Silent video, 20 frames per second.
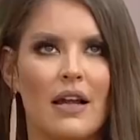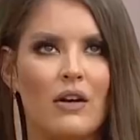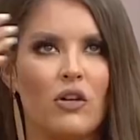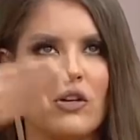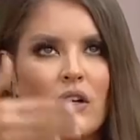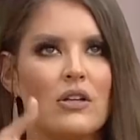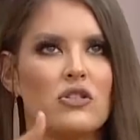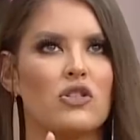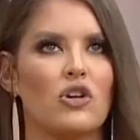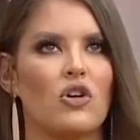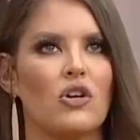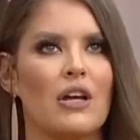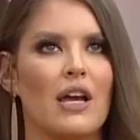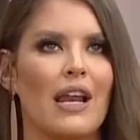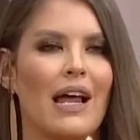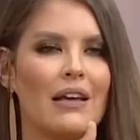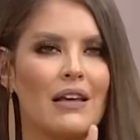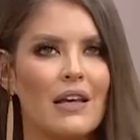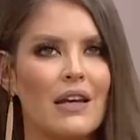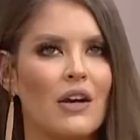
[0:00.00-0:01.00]
la conexión que
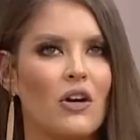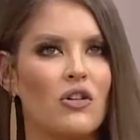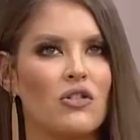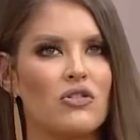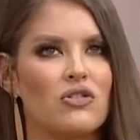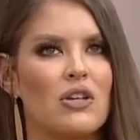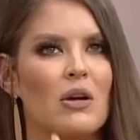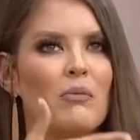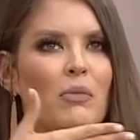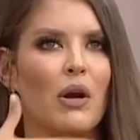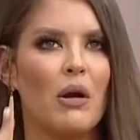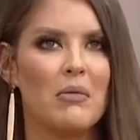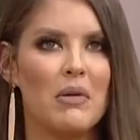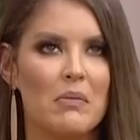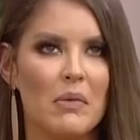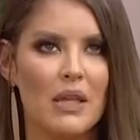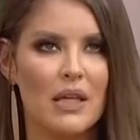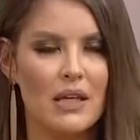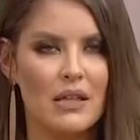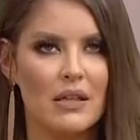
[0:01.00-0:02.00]
la quieres conocer, pero a mí
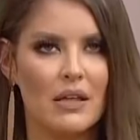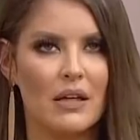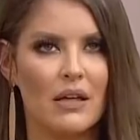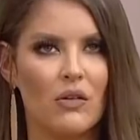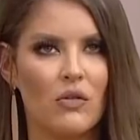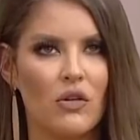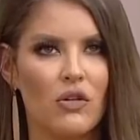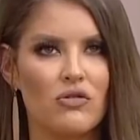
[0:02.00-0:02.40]
me dijiste que era un